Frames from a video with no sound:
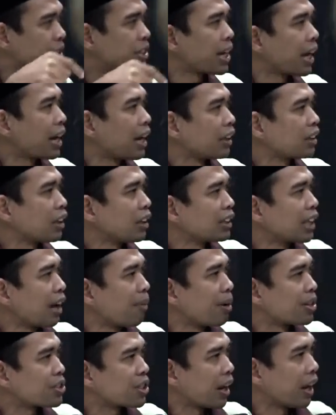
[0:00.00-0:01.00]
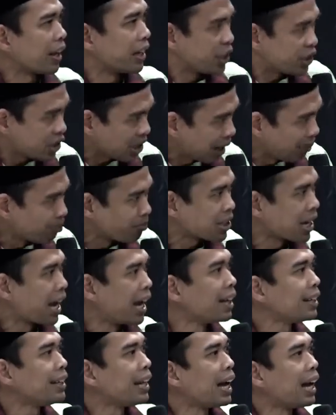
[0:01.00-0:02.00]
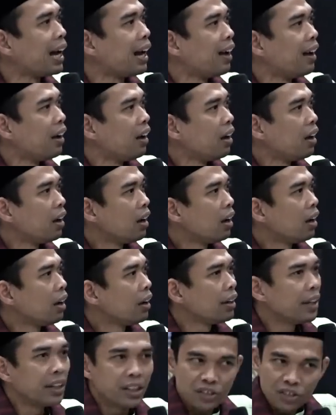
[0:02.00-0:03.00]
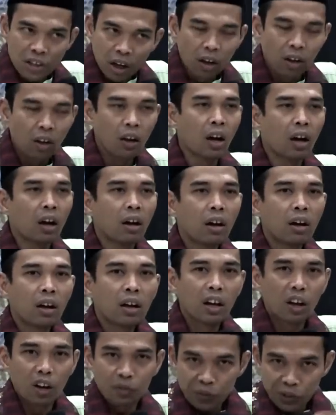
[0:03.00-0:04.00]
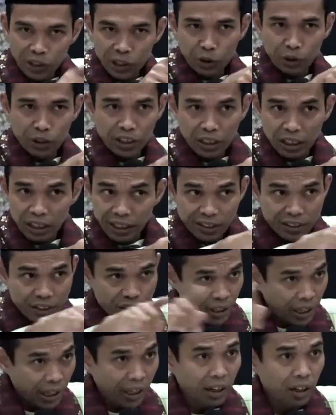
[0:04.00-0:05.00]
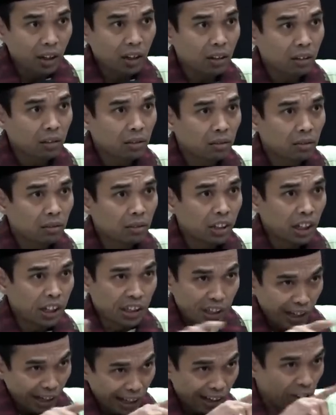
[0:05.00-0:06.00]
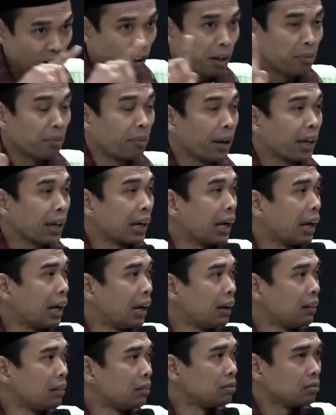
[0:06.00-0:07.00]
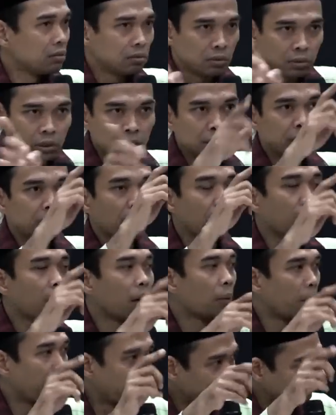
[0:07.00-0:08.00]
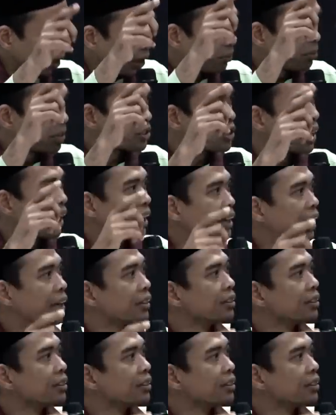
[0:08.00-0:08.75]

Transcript: bicara tentang masalah Islam saja. Insya Allah kalau video ini kalian share didengar oleh mereka, insya Allah banyak yang bersahadat